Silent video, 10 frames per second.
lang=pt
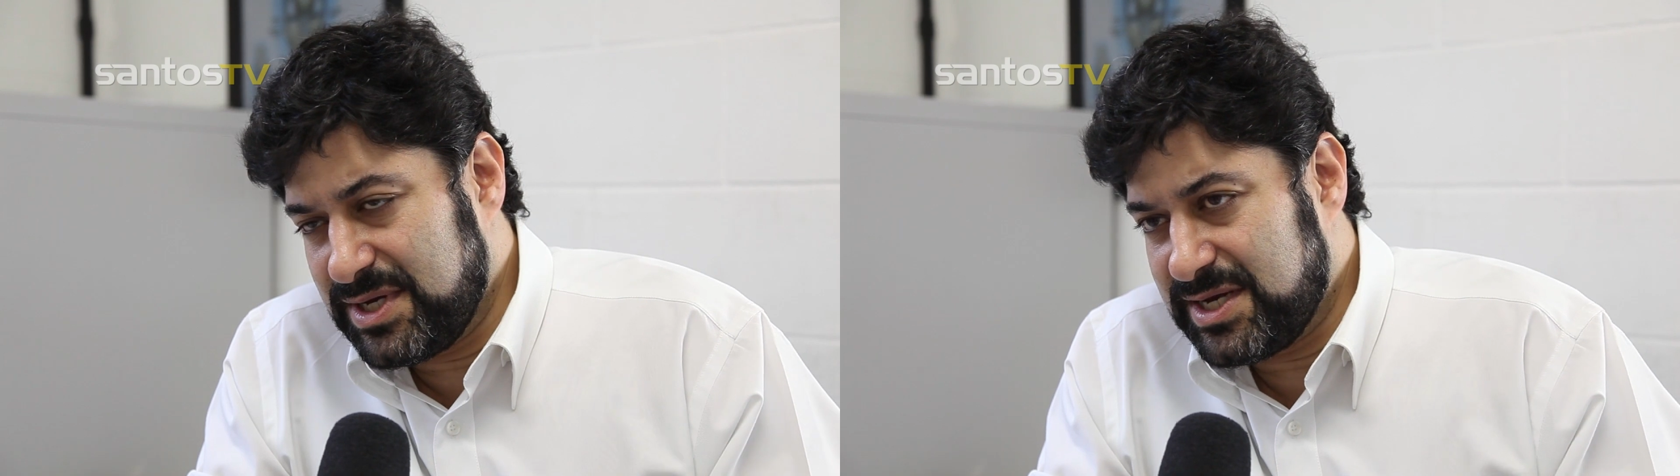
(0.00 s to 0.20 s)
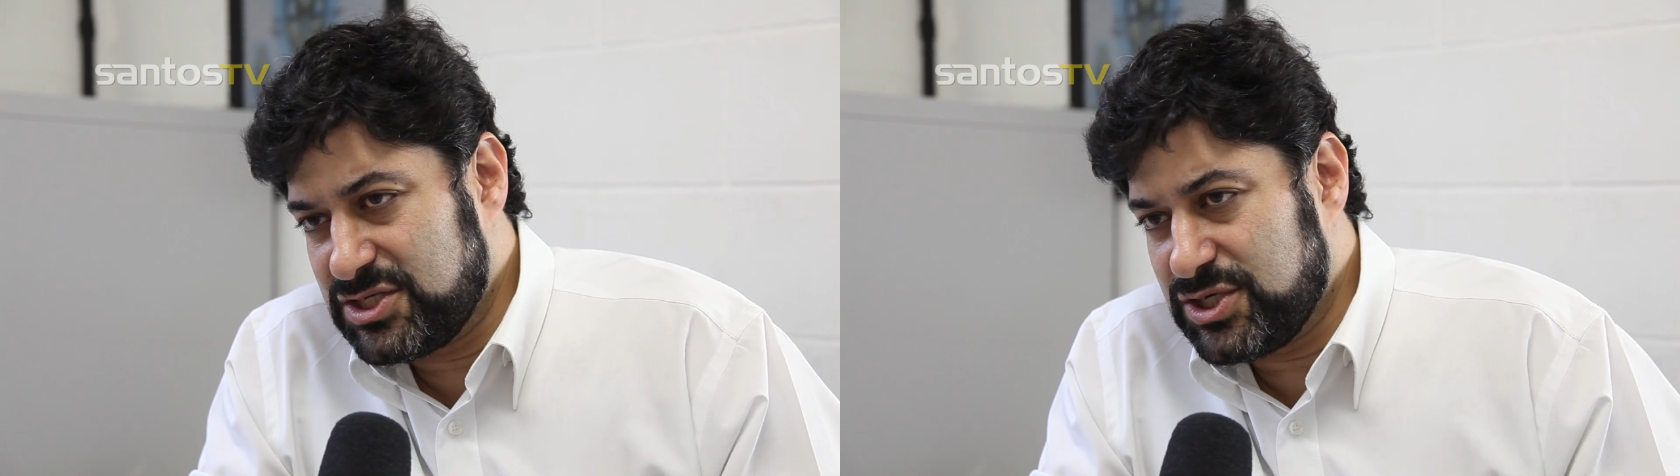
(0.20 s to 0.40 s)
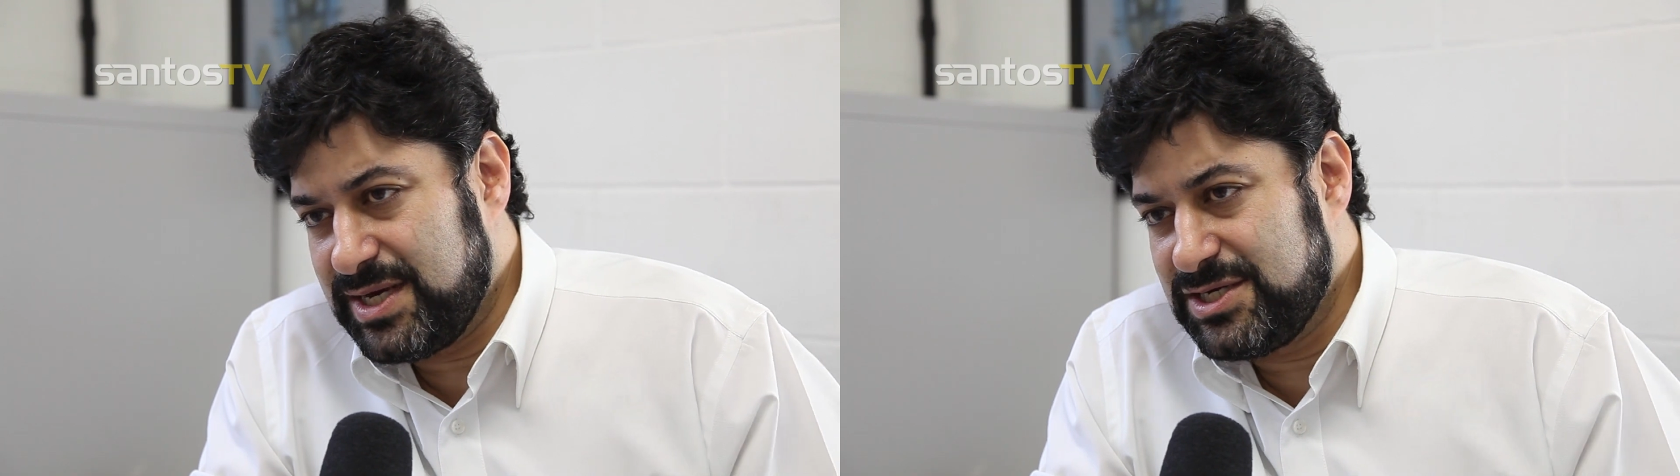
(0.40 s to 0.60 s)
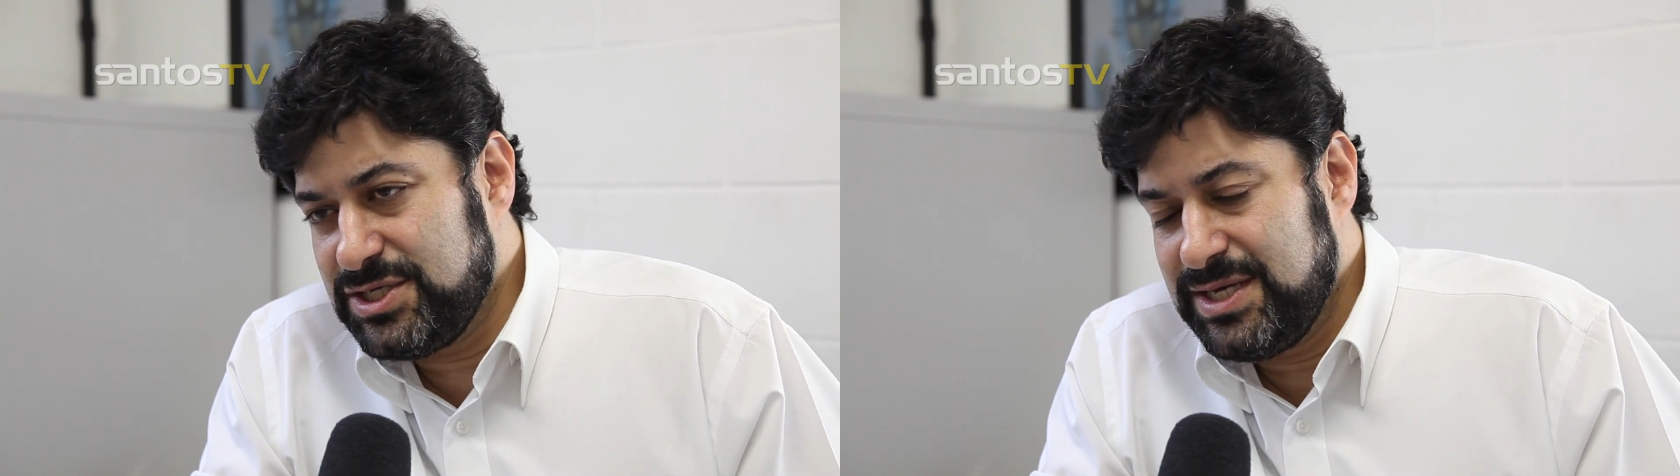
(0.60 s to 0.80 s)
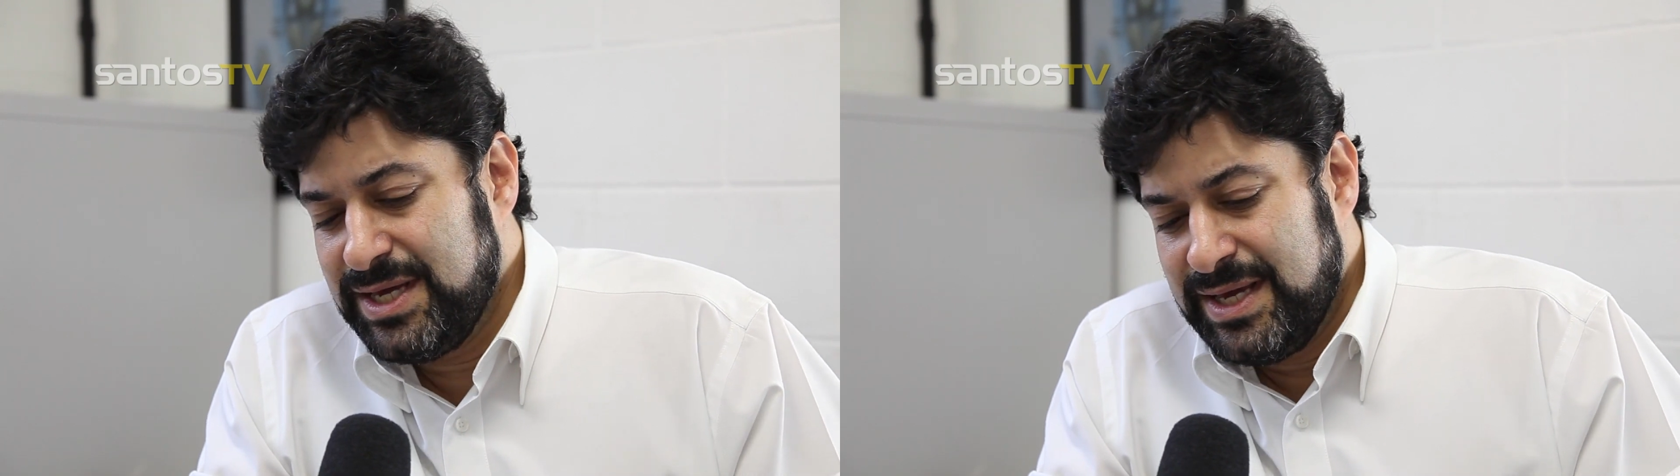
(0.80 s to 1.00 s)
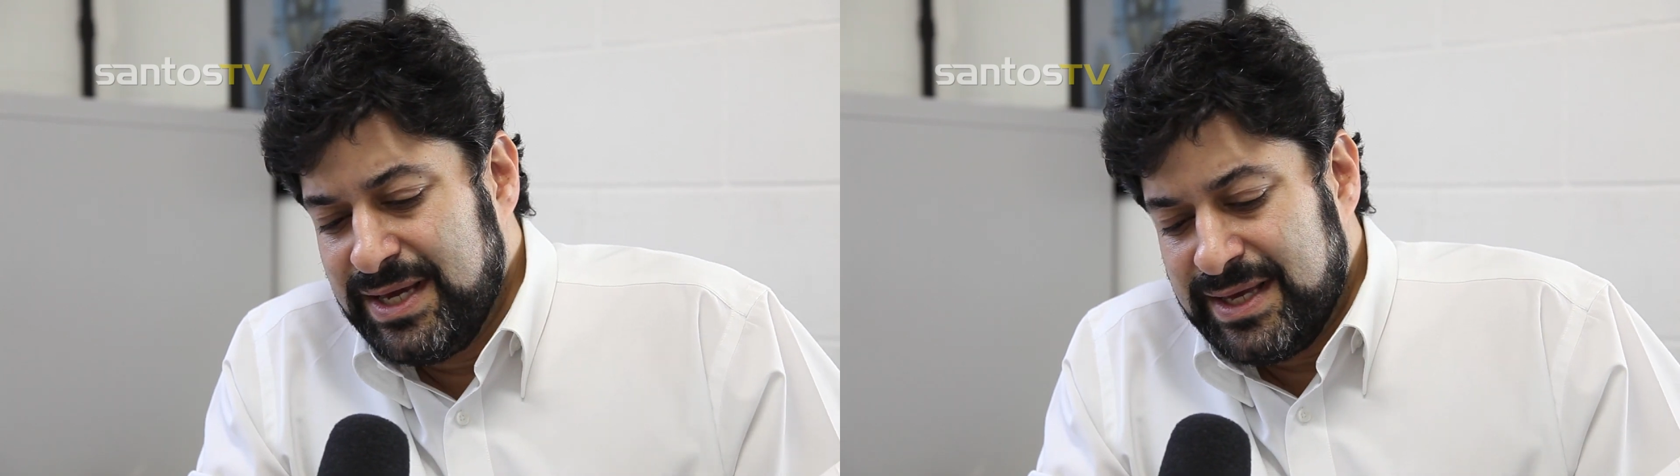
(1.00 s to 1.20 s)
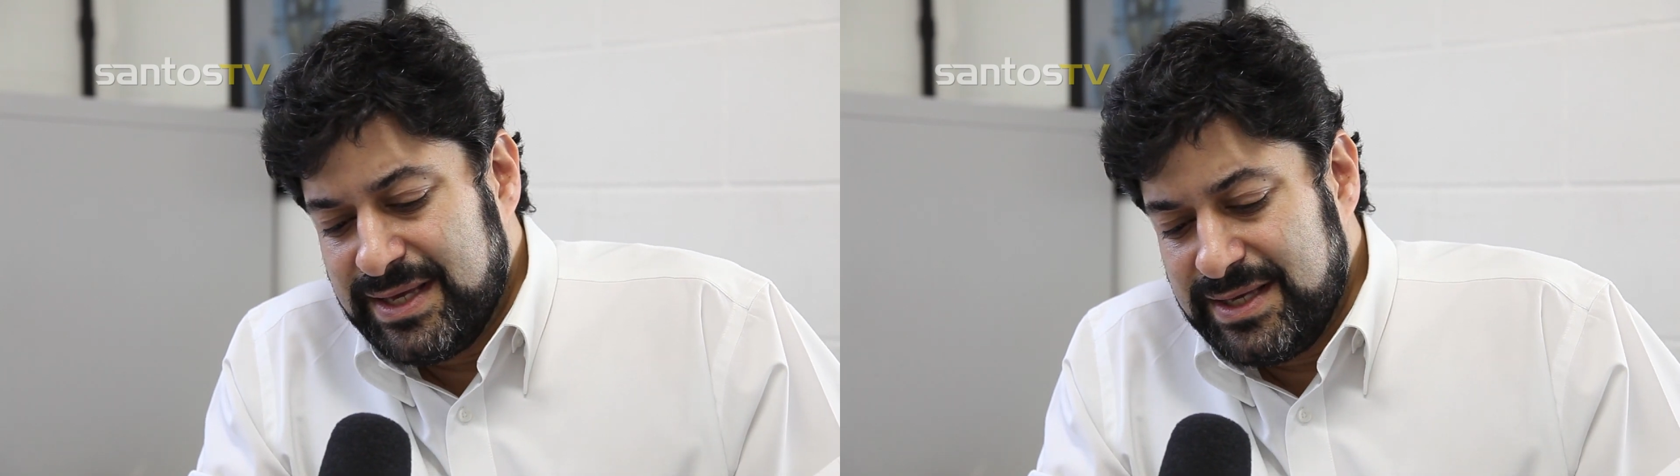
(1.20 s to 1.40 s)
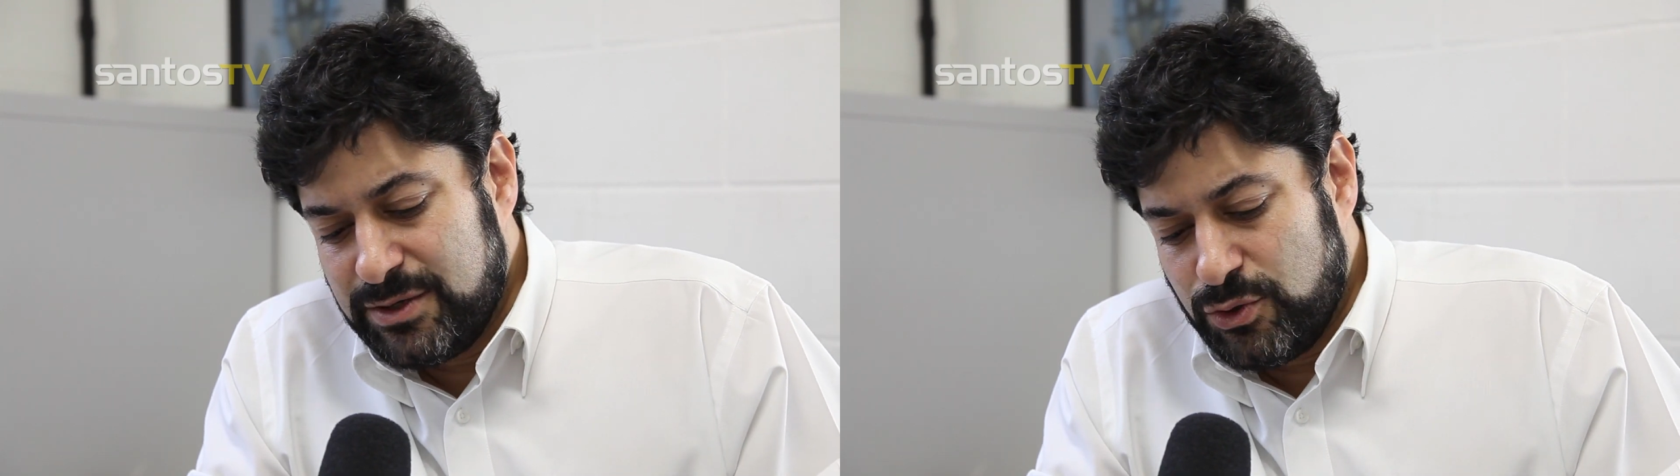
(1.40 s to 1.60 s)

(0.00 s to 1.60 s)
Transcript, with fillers: da cartilagem e